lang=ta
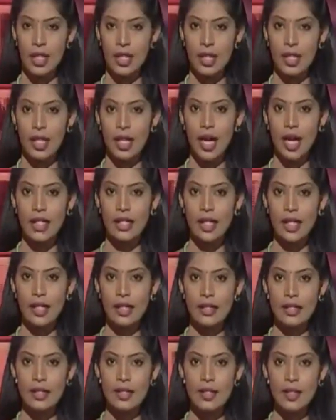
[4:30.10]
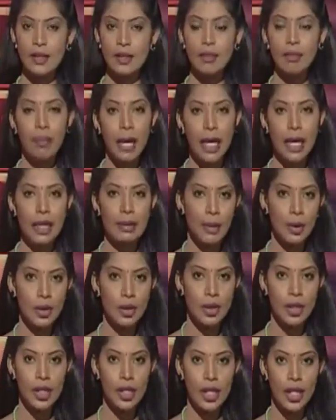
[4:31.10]
நாட்டில் இன்றும் பல
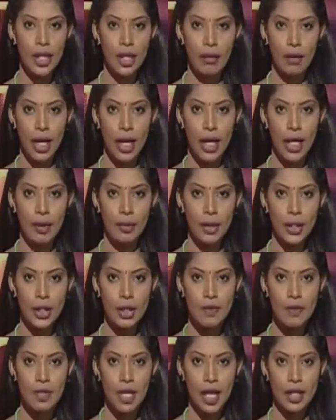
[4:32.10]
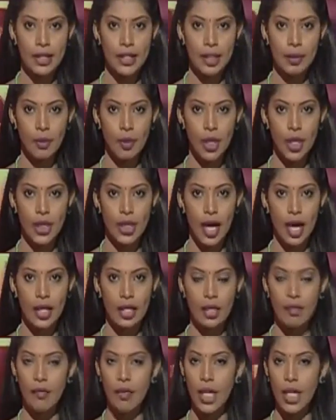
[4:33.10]
பகுதிகளில் மழை பெய்யும் சாத்தியம்
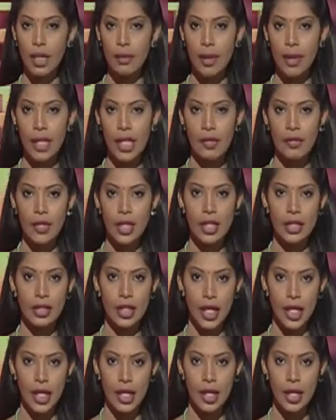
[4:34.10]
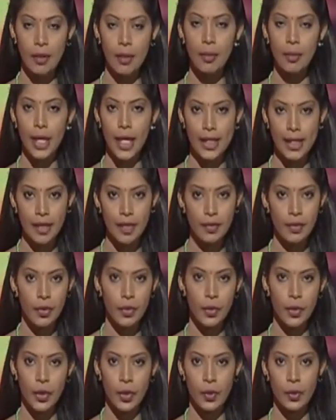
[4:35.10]
உள்ளதாக வளிமண்டலவியல் திணைக்களம் எதிர்வு
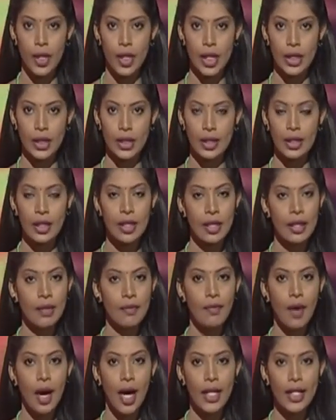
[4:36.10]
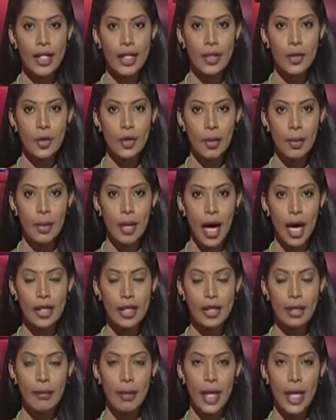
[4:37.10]
கூறியுள்ளது வானிலை
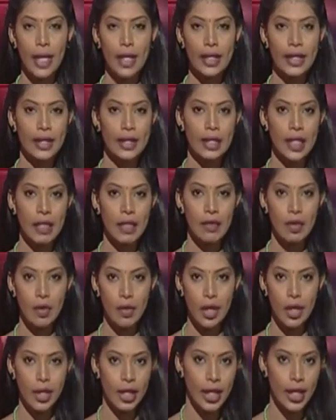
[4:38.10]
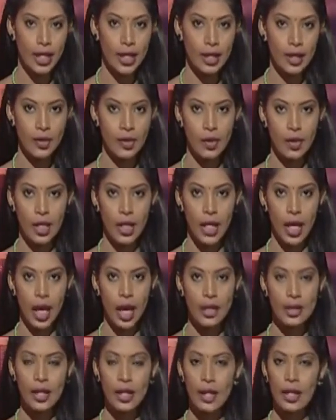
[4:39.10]
தொடர்பிலான மேலதிக தகவல்களுடன் இணைந்து
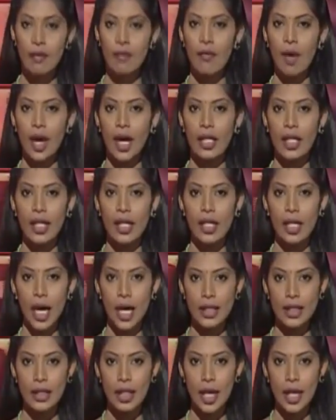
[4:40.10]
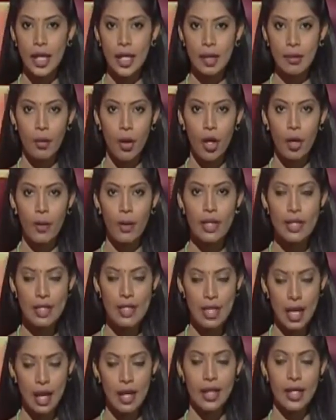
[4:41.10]
கொள்கிறார் வானிலை அதிகாரி முகமது
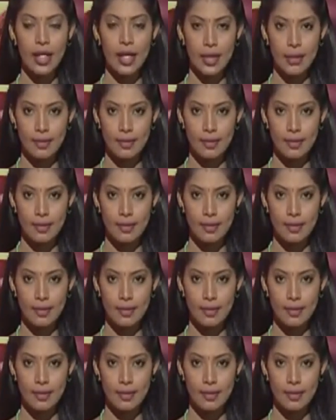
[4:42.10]
சாலிஹின்